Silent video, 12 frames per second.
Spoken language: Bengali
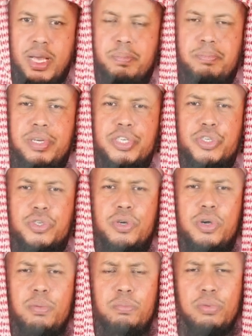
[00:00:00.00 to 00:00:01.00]
আপনি
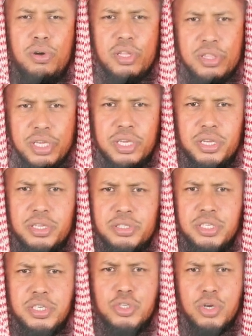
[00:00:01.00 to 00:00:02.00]
সর্বাধিক
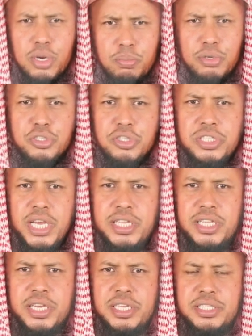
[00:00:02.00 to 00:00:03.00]
যেটা সর্বোচ্চ
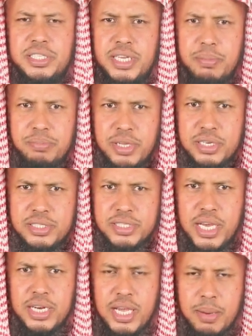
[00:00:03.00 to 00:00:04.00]
চাহিদা কি যেটা আপনার
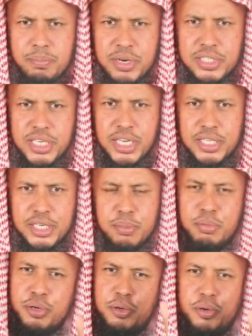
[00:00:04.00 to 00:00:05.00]
চান আপনার চাহিদাটা
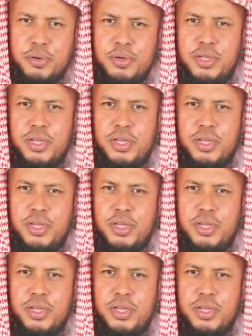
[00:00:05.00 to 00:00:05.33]
পূর্ণ হোক